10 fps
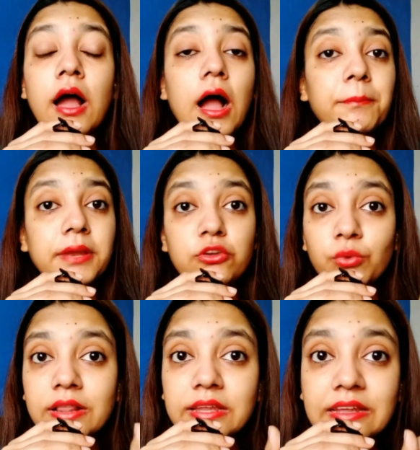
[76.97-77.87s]
आपने
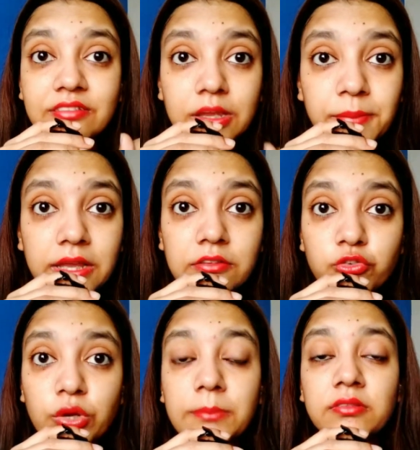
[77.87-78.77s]
ट्वेल्थ किसी भी
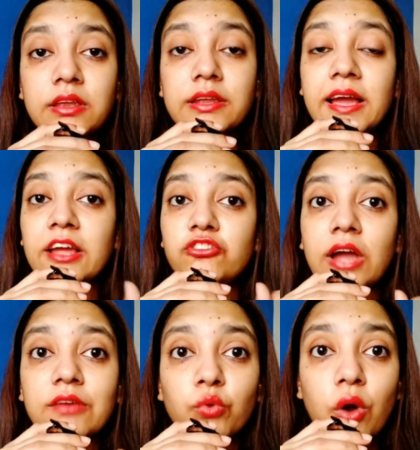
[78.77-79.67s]
स्ट्रीम से किया है
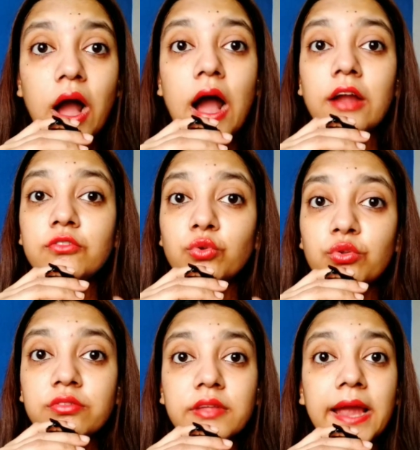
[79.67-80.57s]
चाहे वो आर्ट्स
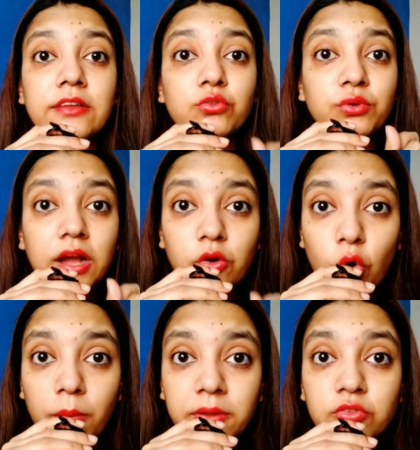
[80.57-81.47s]
हो साइंस हो या
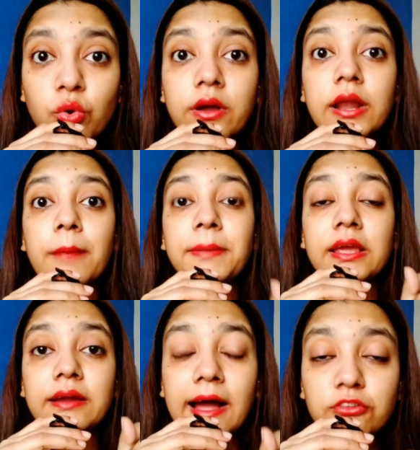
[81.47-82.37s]
कॉमर्स हो अगर आप
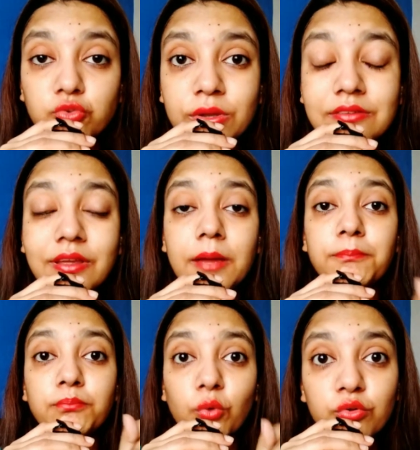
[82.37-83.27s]
एक ग्रेजुएट है
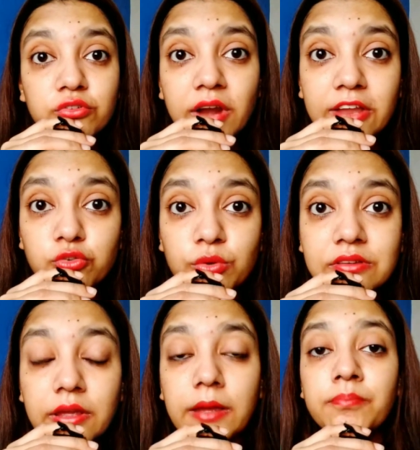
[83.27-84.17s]
पोस्ट
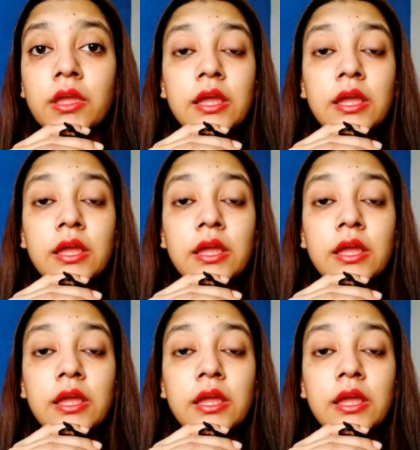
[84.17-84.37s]
ग्रेजुएट है